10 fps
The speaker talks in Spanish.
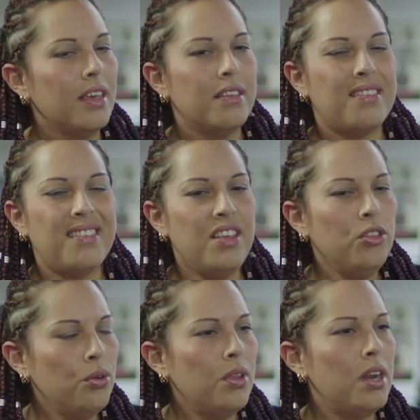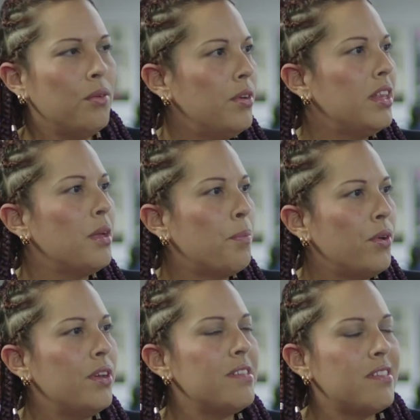Sin duda alguna te
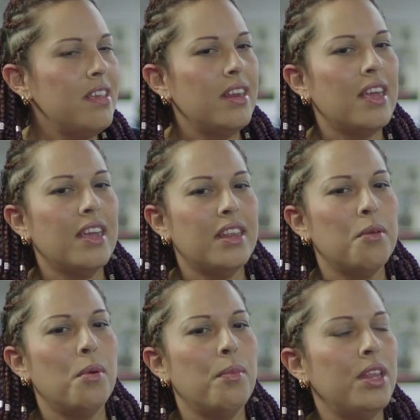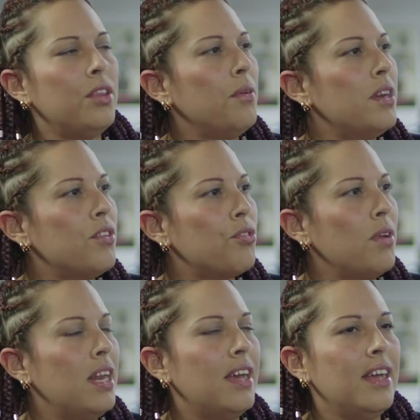puedo decir que en este momento
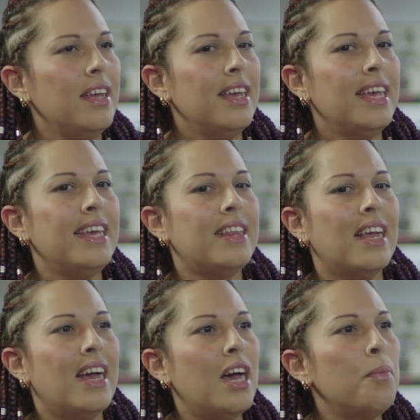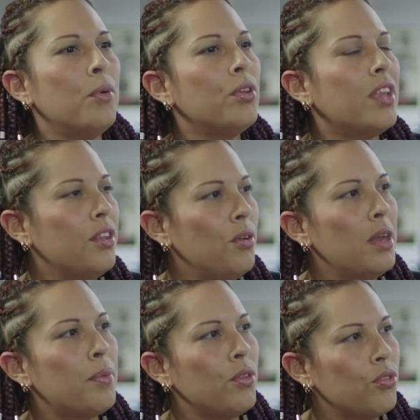Venezuela está apostando a
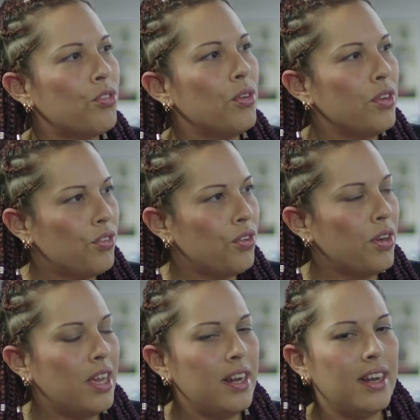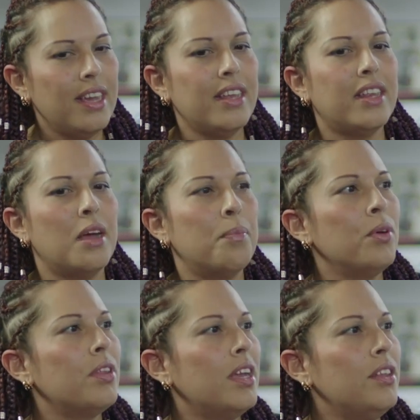la producción nacional, está
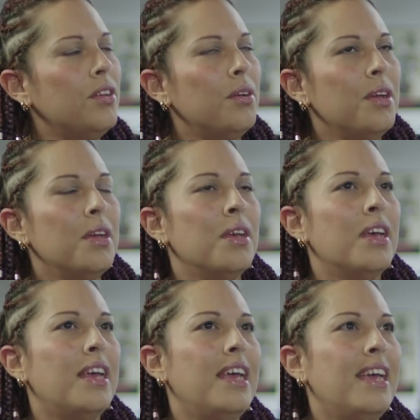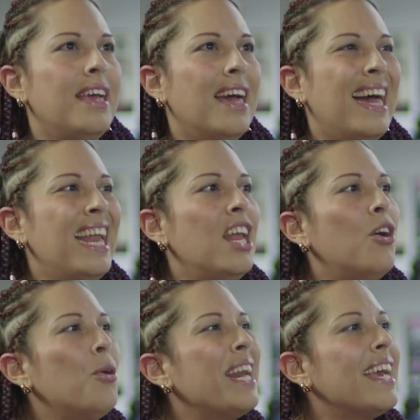apostando eh, a
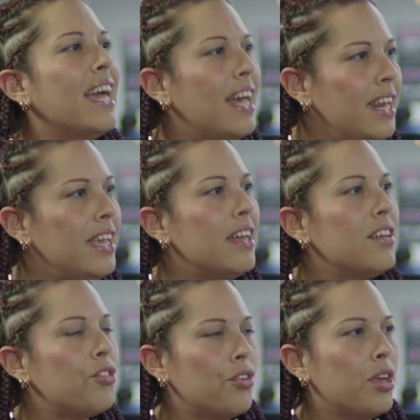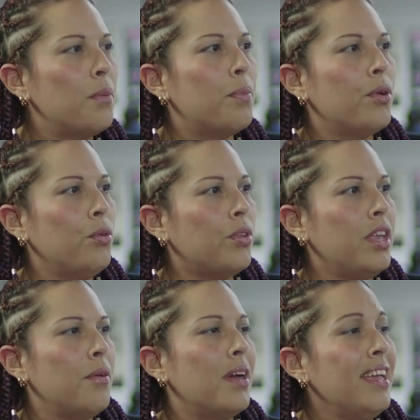la orgánica nacional
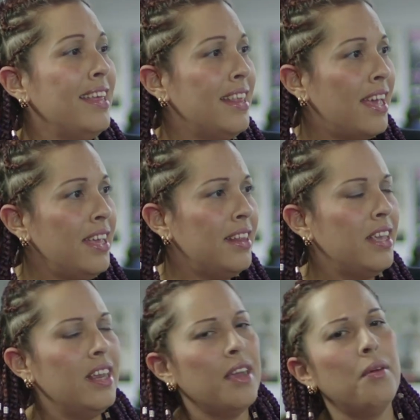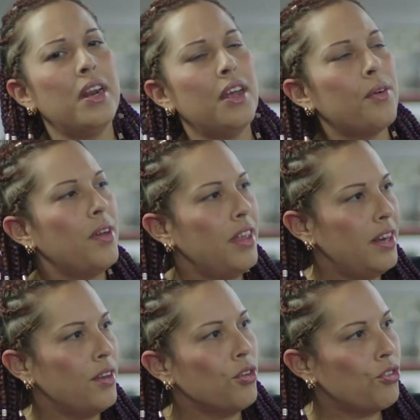productiva. Y de ahí tiene que ver la rueda de
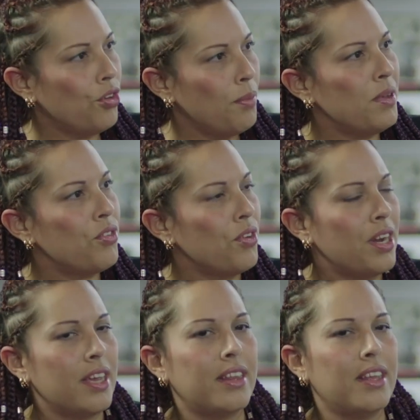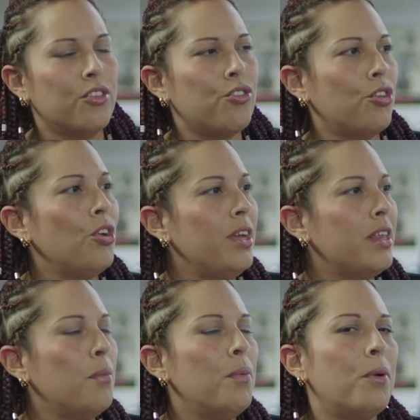negocio que mencionaste. Nosotros
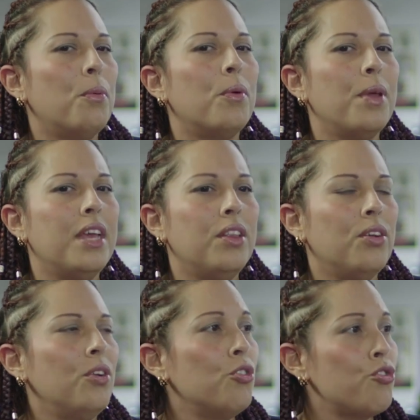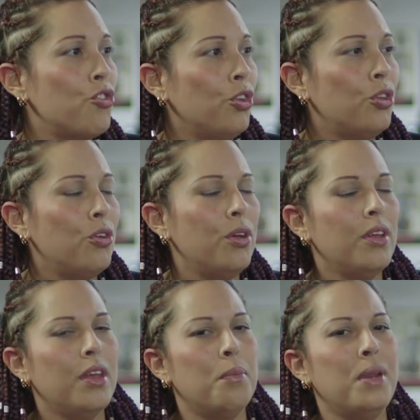estamos promoviendo, nosotros,
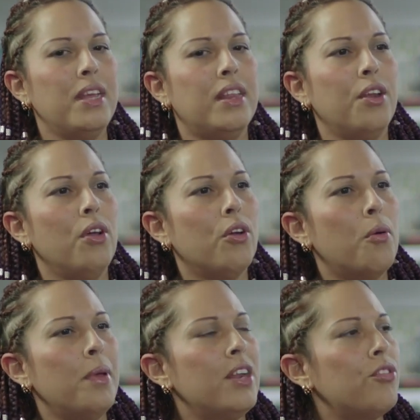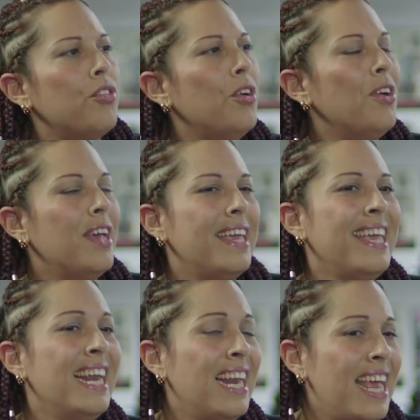Ministerio de Comercio
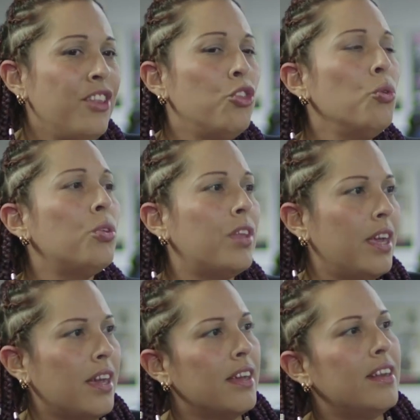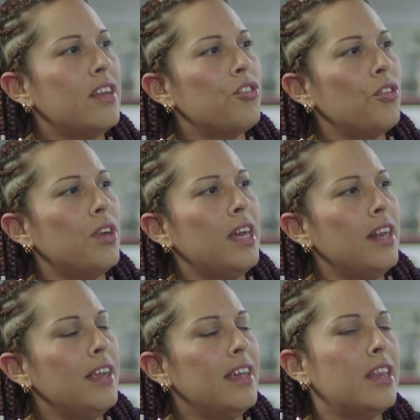y en la industria
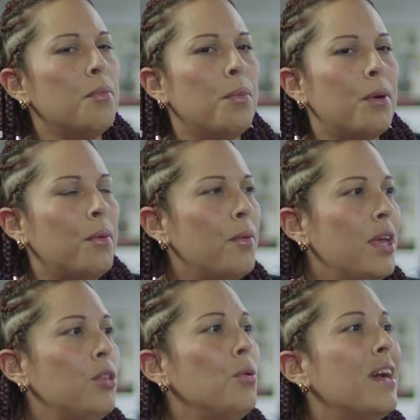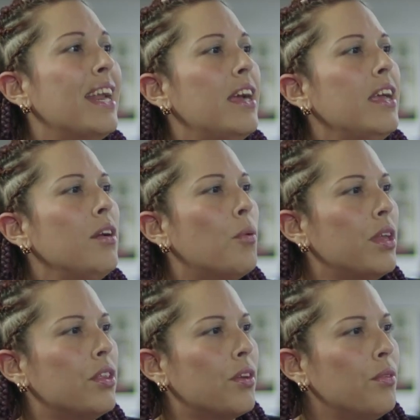nacional, estamos promoviendo un gran
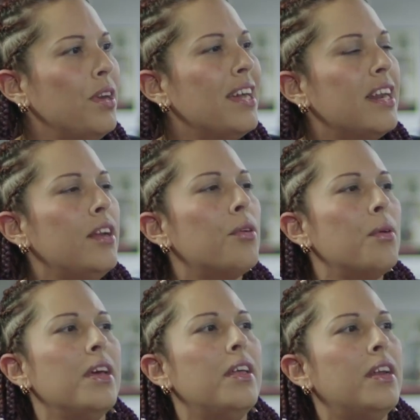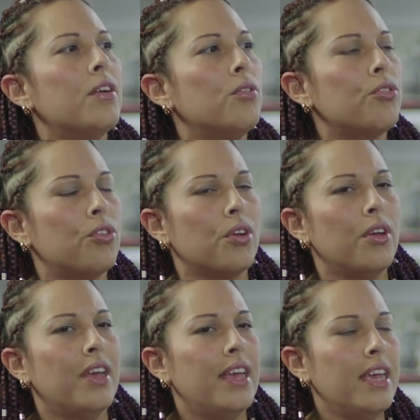encuentro, una gran rueda de negocio
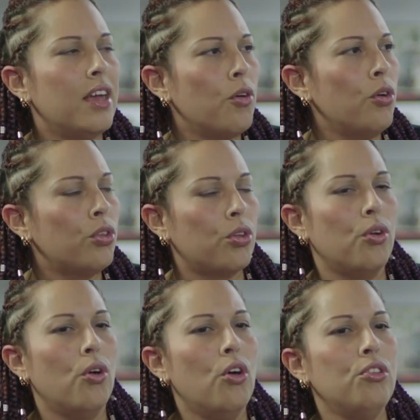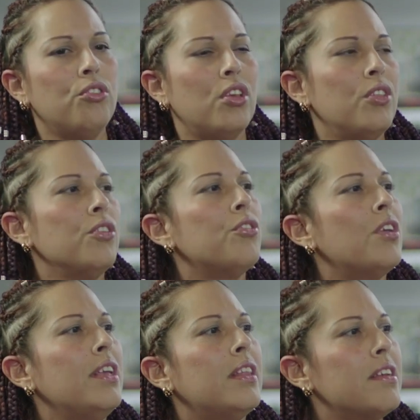en agosto, 11,
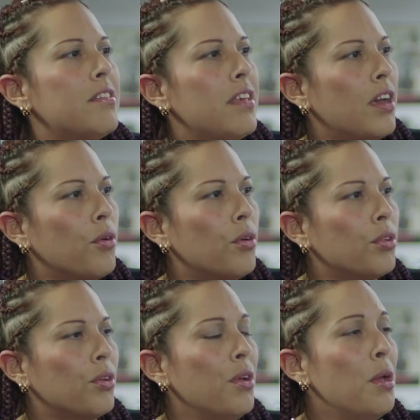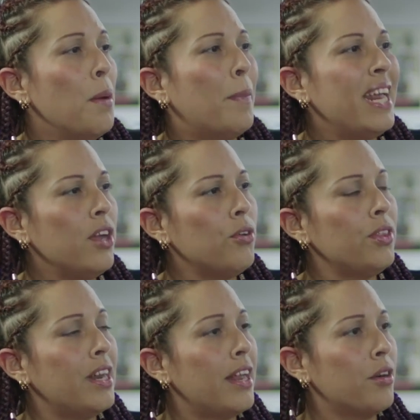12 y 13 de agosto, para
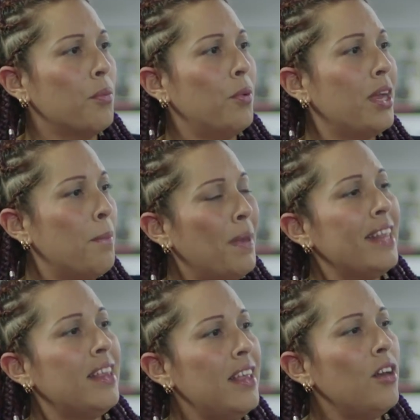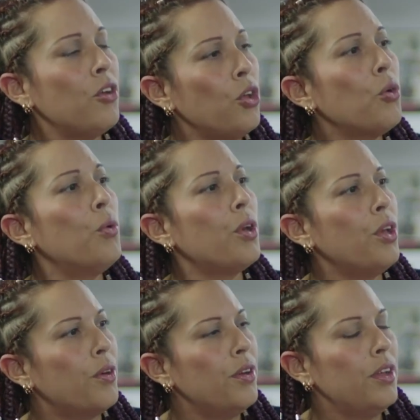encontrarnos, porque parte de lo que ocurrió